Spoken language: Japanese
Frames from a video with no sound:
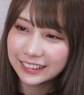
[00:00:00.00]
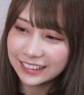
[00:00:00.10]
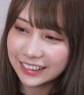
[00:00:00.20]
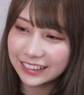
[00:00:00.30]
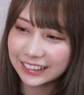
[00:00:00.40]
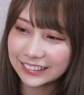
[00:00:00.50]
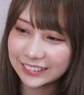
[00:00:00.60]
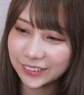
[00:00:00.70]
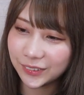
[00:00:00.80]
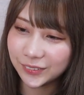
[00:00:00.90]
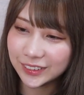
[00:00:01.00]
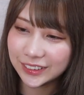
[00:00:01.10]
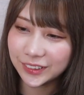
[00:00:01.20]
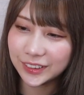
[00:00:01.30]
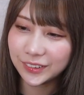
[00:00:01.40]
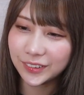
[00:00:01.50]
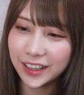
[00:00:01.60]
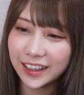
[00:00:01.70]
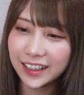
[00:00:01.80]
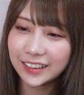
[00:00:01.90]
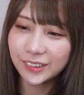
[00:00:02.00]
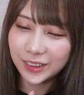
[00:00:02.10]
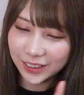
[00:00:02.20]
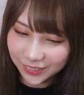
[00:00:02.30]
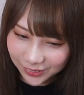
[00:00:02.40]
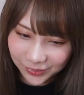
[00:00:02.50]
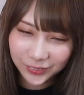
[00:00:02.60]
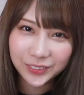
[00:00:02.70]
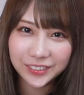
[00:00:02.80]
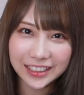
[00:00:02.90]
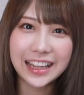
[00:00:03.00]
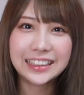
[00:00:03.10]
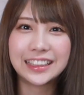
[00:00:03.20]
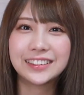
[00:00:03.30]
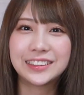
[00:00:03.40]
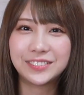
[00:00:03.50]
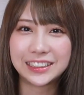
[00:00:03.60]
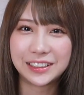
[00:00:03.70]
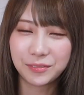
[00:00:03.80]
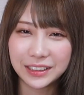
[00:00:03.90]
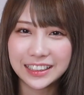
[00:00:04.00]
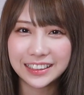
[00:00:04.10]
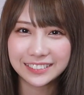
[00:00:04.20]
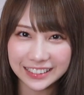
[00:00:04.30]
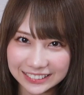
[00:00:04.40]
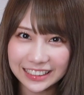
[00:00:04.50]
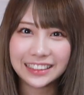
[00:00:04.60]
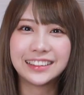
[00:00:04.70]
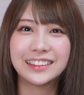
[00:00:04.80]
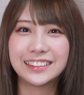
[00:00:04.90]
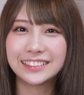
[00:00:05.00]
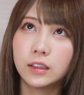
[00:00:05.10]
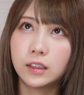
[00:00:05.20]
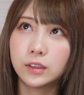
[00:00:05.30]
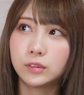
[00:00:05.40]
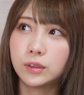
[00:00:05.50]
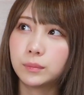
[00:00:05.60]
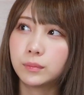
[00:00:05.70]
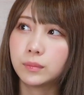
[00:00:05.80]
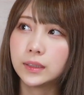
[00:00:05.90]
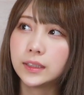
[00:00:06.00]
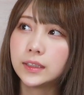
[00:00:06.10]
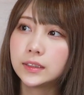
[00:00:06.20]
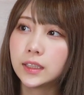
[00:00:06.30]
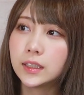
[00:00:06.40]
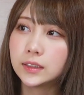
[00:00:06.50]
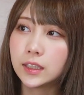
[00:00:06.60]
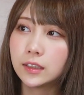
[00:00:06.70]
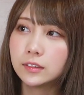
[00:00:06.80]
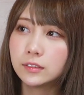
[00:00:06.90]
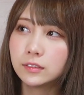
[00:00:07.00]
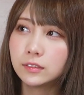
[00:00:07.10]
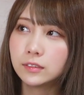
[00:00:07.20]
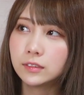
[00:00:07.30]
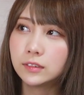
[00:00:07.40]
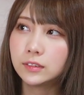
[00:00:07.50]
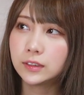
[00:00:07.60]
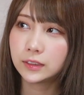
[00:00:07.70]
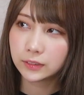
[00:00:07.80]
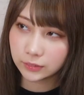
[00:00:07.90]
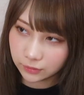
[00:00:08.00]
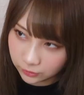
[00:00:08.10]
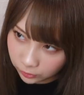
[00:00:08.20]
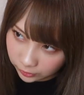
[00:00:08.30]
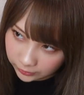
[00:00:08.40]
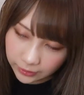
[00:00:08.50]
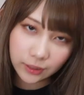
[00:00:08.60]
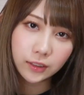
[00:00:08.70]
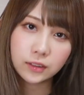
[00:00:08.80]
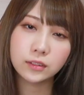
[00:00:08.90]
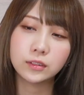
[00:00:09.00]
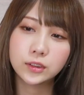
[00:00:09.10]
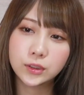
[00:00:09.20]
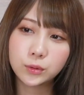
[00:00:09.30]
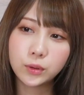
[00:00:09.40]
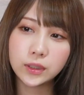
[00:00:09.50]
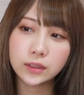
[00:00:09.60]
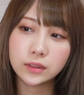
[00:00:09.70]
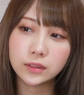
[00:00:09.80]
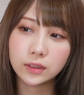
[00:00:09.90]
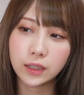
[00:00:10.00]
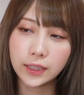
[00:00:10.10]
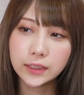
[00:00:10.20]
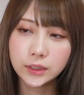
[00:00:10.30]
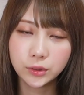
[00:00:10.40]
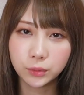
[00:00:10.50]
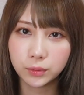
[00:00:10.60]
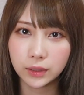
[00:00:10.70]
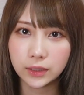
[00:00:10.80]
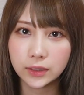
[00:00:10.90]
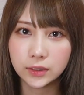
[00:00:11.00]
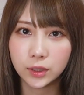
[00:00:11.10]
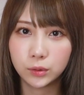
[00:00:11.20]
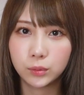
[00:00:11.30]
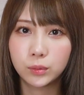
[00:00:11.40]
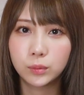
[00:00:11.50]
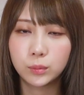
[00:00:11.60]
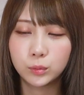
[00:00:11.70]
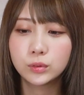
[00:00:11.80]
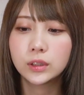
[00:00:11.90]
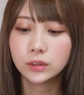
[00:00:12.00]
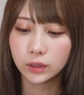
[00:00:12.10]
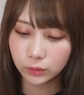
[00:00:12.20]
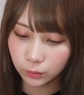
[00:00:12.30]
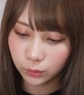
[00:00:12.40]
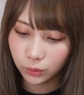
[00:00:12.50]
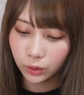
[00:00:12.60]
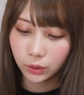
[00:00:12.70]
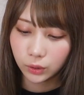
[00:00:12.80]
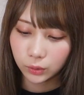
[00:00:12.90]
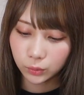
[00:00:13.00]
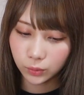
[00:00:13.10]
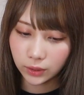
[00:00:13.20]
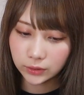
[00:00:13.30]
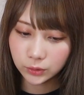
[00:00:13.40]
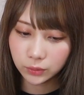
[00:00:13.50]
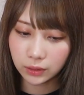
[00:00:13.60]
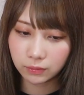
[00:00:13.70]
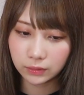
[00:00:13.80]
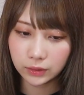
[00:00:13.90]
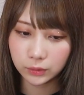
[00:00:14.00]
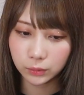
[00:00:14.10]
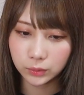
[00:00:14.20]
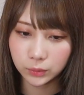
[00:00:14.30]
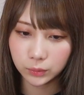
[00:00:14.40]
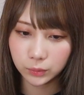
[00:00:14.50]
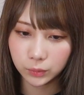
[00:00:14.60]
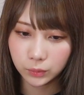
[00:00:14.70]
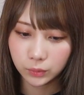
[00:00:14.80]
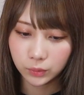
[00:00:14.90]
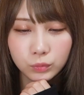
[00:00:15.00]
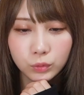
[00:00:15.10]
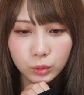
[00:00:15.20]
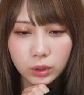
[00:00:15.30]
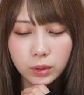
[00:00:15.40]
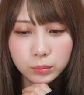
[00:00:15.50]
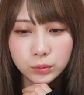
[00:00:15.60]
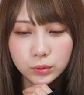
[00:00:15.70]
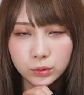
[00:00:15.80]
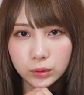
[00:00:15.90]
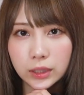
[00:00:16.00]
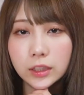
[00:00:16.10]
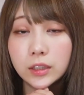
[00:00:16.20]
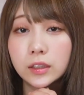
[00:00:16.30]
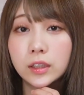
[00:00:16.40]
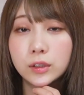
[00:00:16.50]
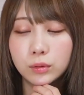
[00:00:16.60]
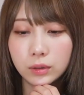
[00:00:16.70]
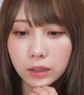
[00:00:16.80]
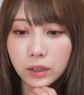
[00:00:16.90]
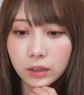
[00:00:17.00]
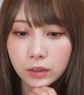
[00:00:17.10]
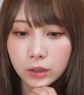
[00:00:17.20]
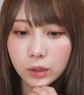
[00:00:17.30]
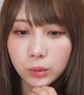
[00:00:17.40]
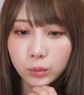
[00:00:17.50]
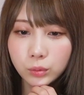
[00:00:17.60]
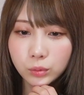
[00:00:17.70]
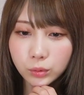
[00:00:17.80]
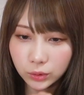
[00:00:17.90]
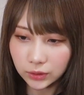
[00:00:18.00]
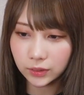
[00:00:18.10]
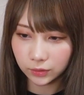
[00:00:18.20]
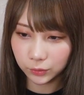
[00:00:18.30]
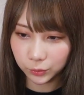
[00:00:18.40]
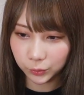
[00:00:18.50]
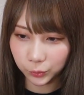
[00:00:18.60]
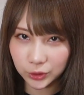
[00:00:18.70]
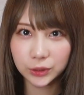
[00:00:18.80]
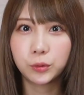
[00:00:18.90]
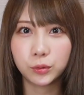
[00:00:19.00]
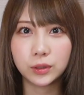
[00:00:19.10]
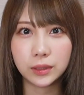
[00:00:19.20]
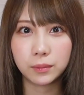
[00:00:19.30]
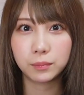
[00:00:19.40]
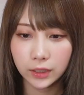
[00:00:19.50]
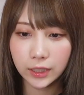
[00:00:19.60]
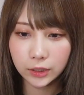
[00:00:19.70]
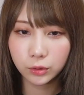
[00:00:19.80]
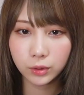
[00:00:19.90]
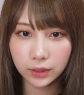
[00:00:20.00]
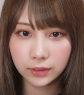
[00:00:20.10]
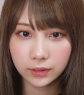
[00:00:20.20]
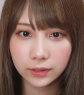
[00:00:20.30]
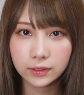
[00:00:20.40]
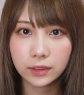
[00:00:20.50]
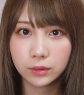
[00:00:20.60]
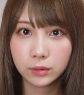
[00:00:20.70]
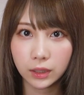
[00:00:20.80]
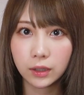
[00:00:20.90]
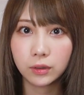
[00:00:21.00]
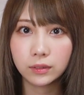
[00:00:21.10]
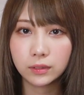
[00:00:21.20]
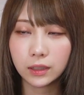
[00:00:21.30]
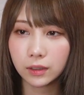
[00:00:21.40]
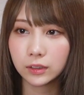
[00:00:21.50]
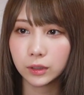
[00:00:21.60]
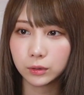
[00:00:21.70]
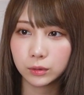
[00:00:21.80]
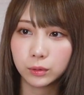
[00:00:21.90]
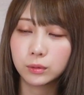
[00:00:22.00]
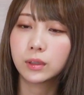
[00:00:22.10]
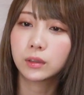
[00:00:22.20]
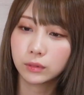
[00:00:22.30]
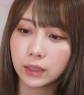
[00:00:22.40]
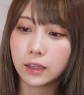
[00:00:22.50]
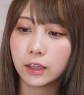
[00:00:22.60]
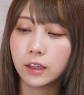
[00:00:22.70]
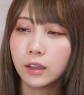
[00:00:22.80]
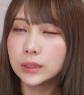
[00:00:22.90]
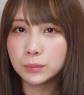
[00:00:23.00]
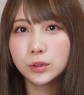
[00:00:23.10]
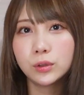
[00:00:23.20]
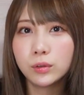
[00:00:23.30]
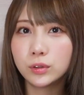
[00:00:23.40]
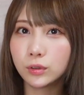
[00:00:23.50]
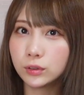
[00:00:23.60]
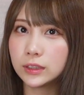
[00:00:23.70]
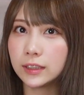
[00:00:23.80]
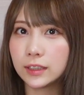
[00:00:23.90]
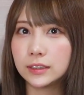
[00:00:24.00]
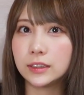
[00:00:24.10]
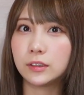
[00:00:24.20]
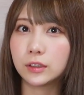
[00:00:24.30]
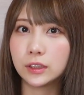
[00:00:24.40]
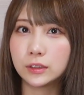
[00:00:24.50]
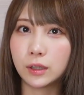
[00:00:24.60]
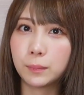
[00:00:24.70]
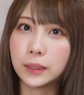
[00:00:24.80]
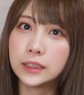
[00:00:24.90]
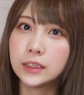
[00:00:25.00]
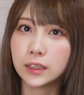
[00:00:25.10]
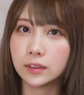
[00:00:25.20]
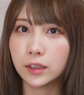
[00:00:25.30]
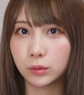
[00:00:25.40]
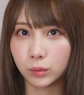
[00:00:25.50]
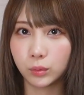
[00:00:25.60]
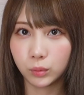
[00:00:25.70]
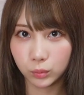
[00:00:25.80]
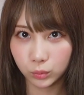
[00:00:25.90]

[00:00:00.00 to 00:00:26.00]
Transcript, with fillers: でなんかすごい面白い動画が撮れると思うので楽しみに待っててくださいあのねマネージャーさんってすごい相性が大事だと思うんですけどこう相性が合わないとそのトラブルの原因になったりとか本当にお仕事に影響が出てきたりとか関わってくることなので事務所の存在価値って私はバディさんだと